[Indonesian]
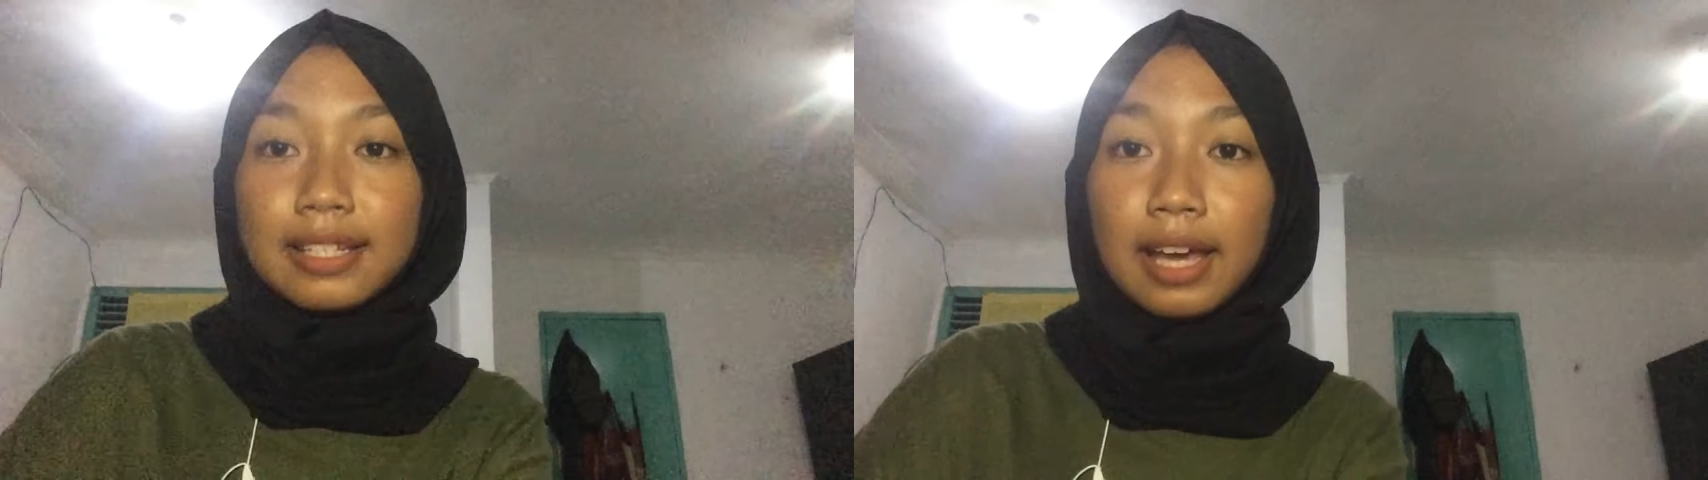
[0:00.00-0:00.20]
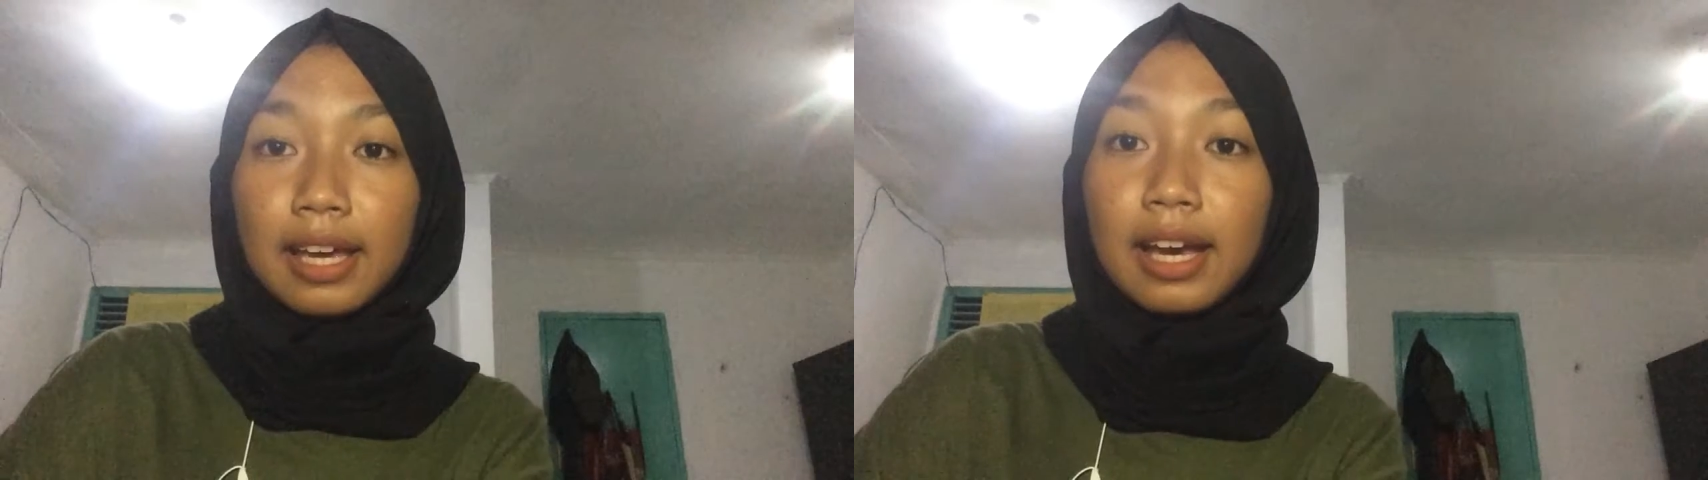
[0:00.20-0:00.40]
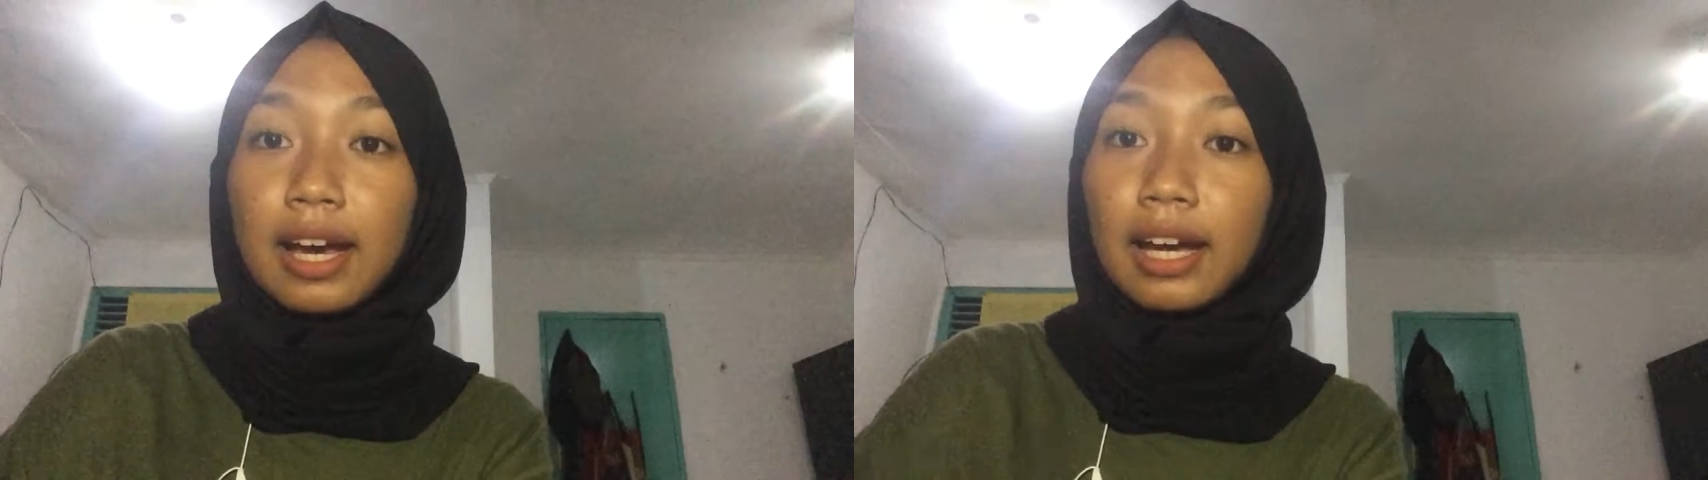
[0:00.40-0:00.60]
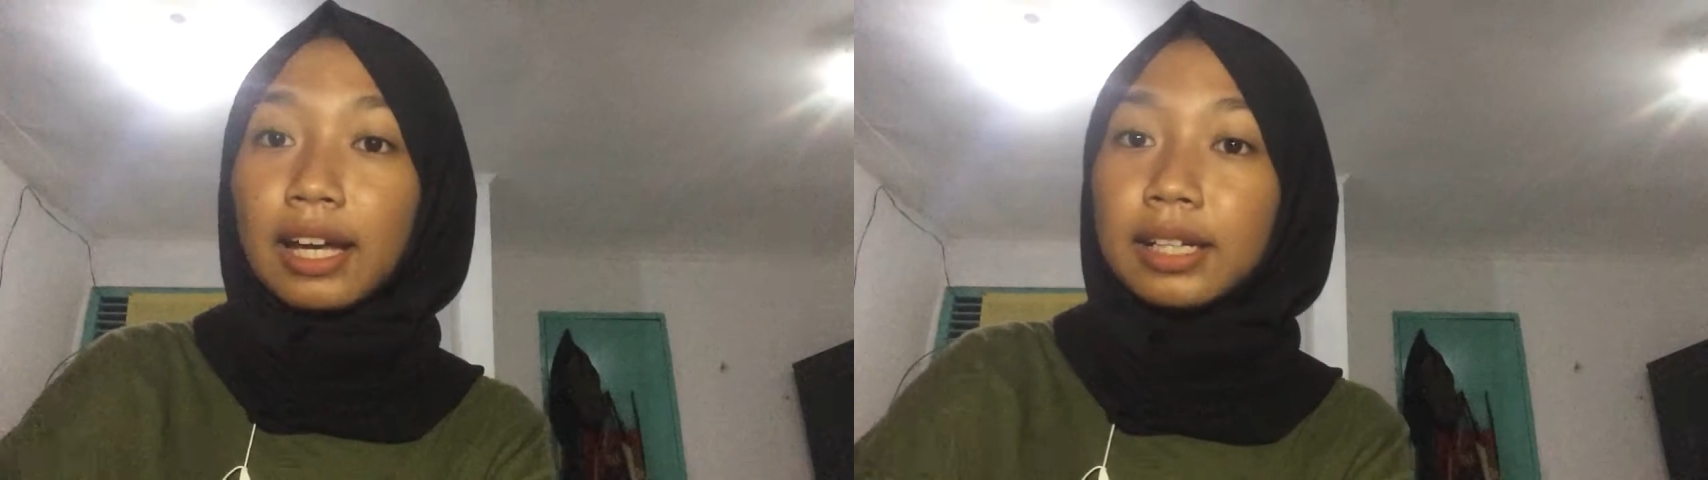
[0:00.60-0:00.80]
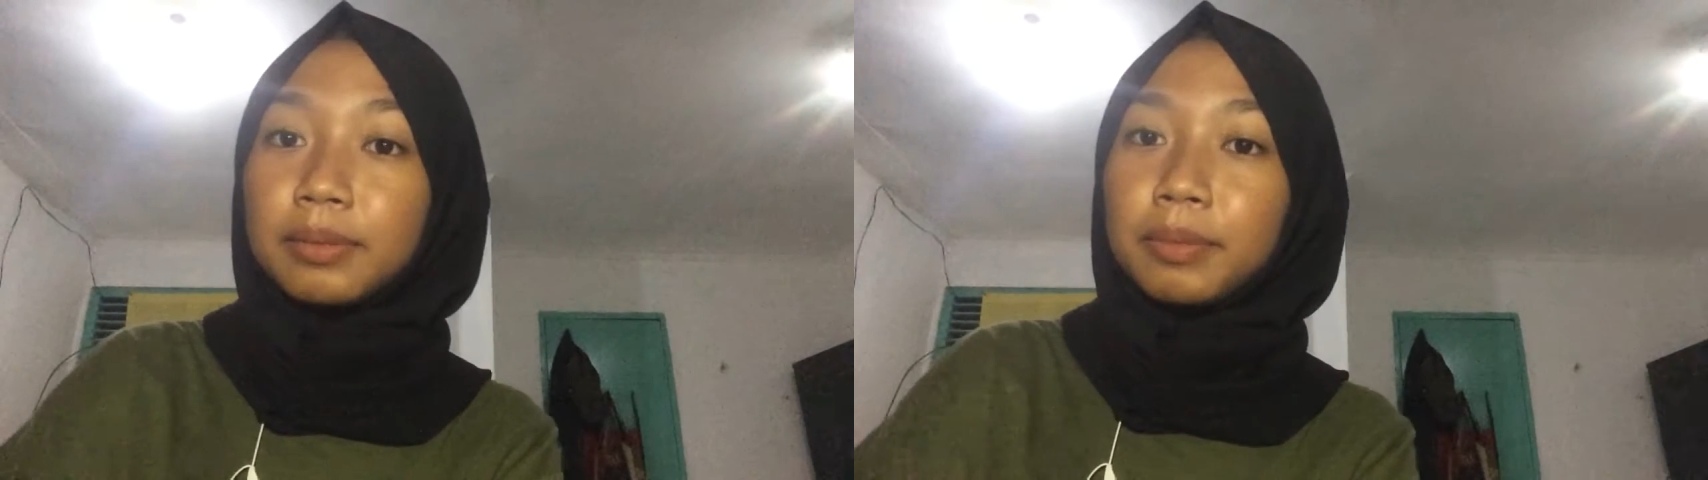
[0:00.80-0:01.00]
saya
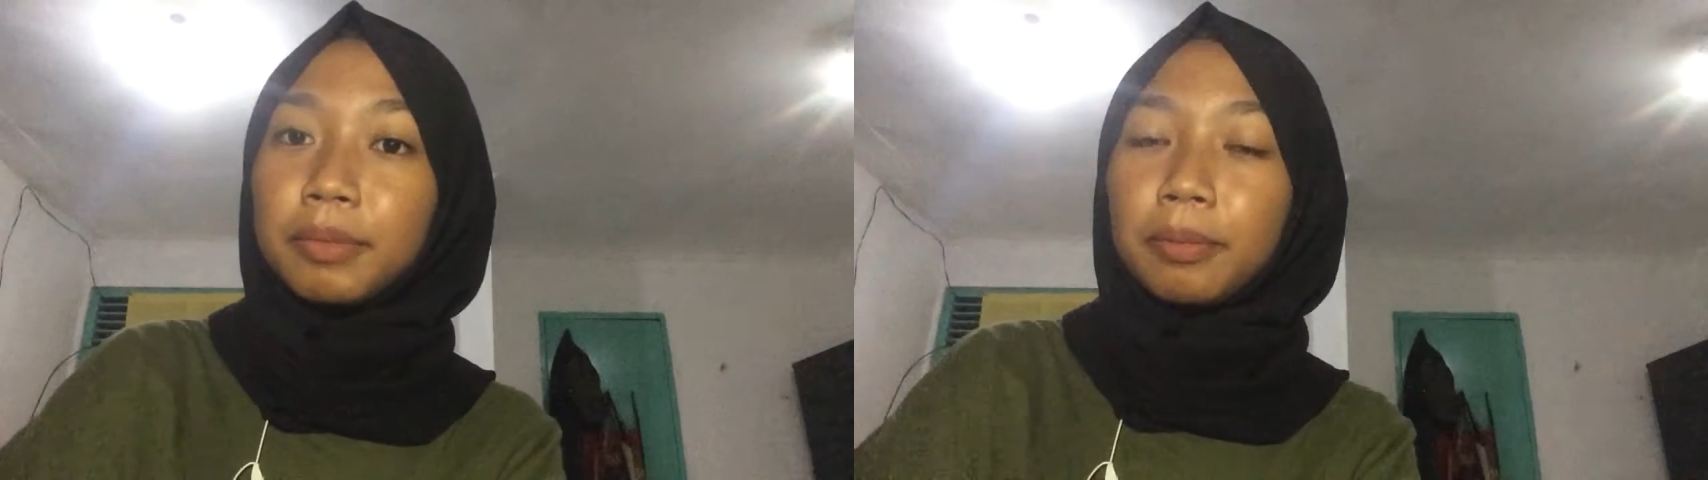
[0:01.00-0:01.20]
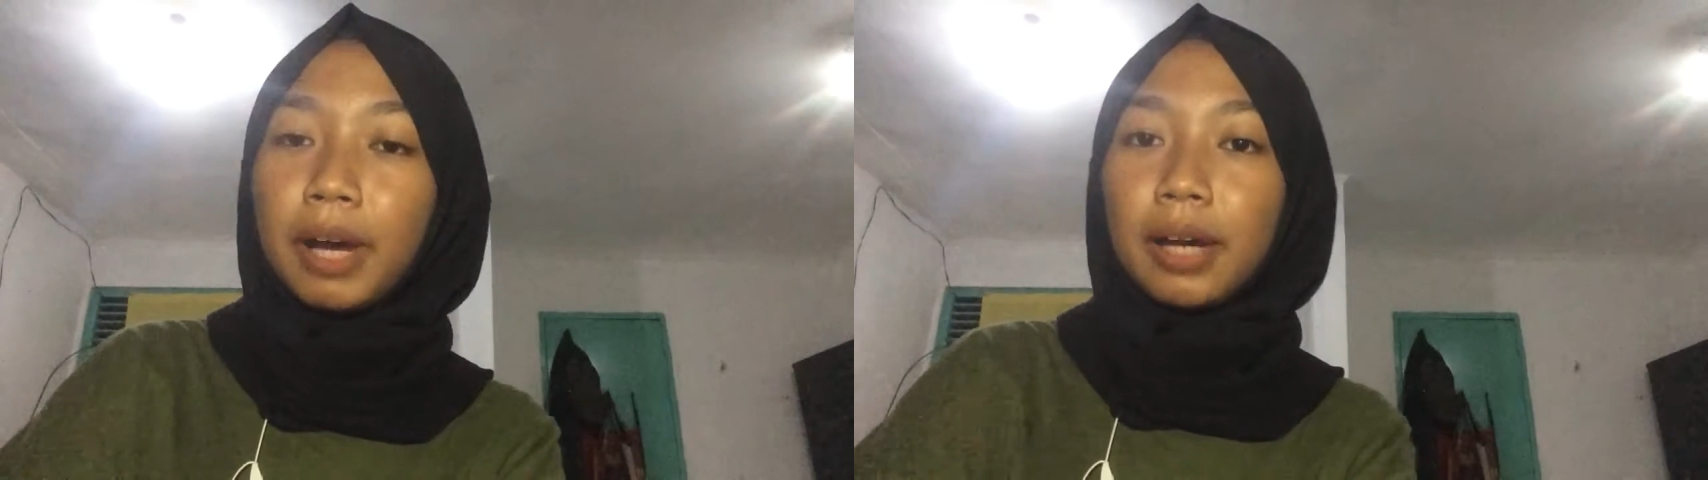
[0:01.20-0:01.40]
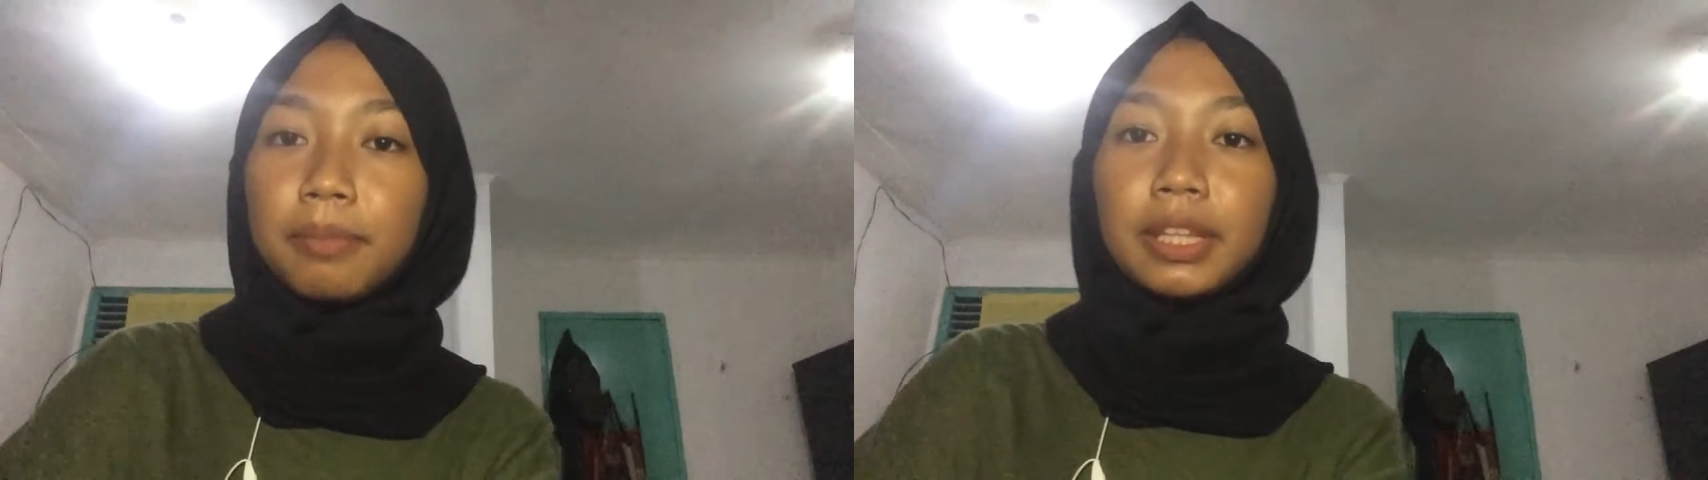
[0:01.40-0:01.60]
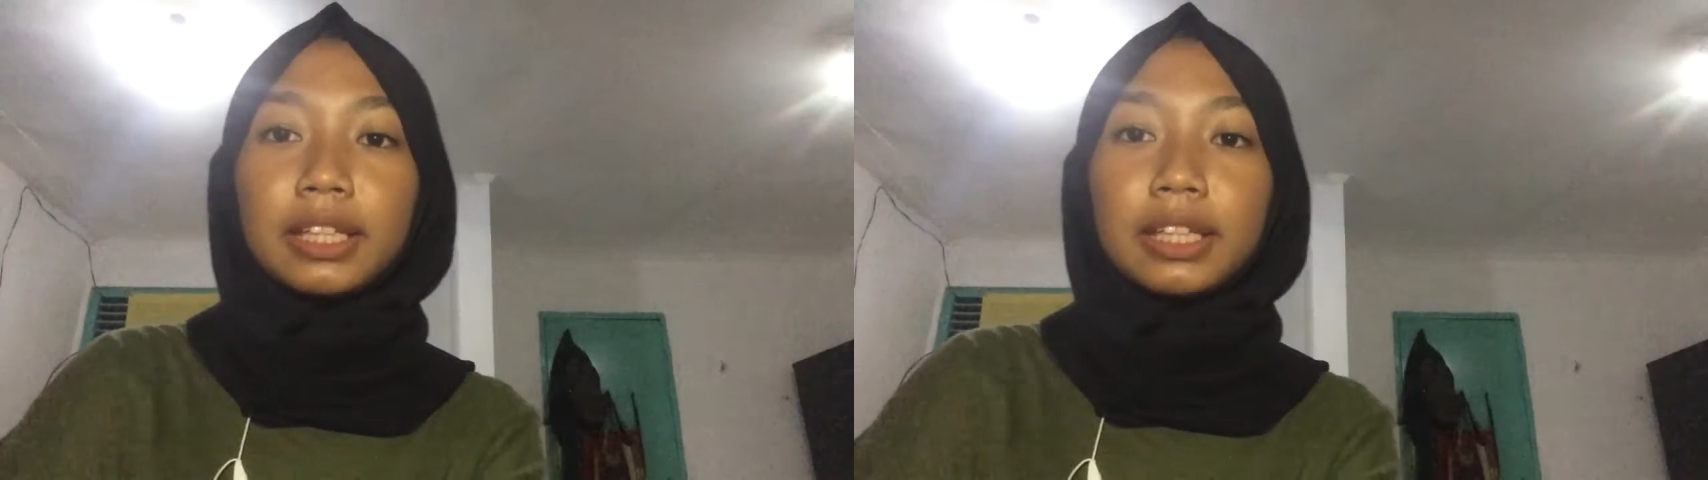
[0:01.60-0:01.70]
akan lebih memahami